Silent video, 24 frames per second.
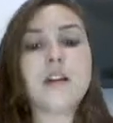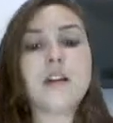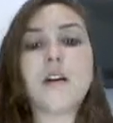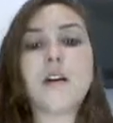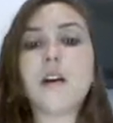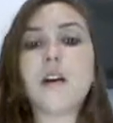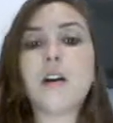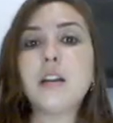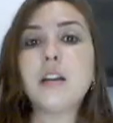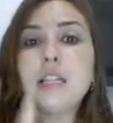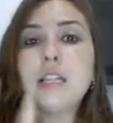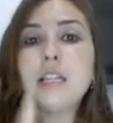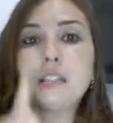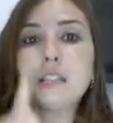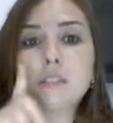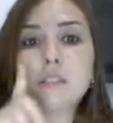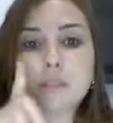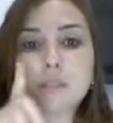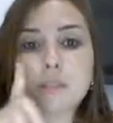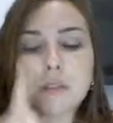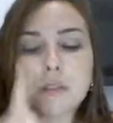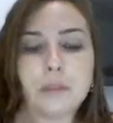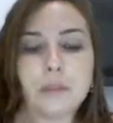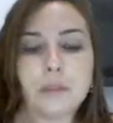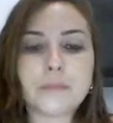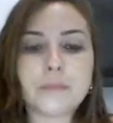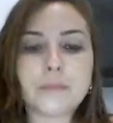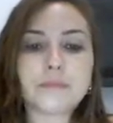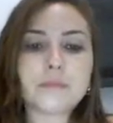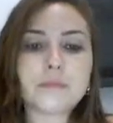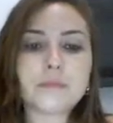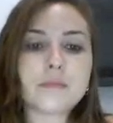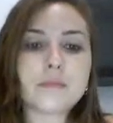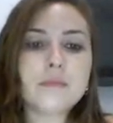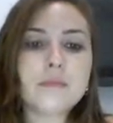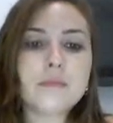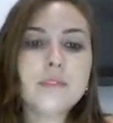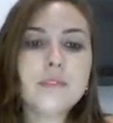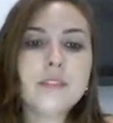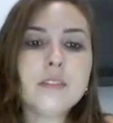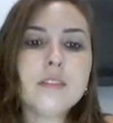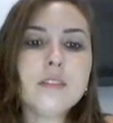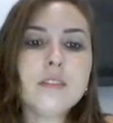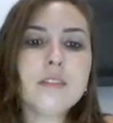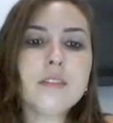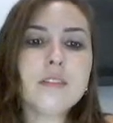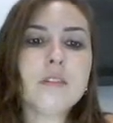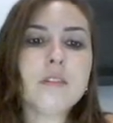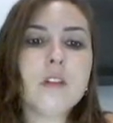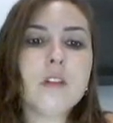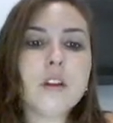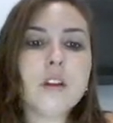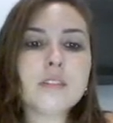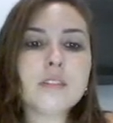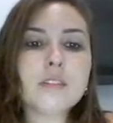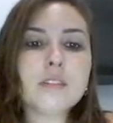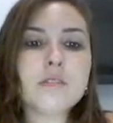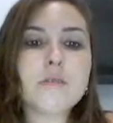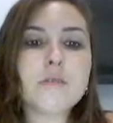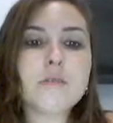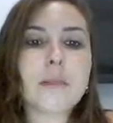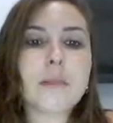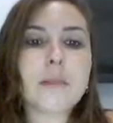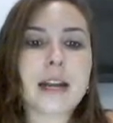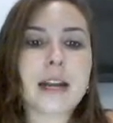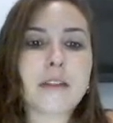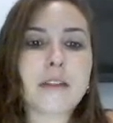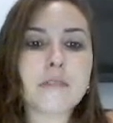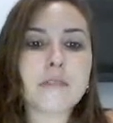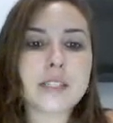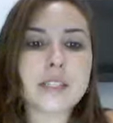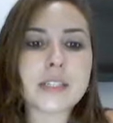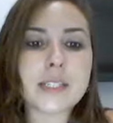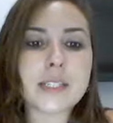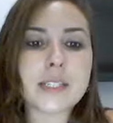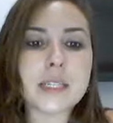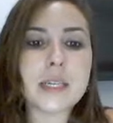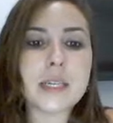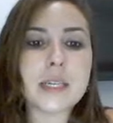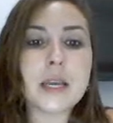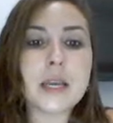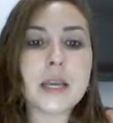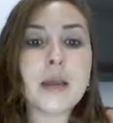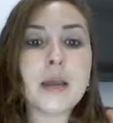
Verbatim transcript: Olha só, costumava-se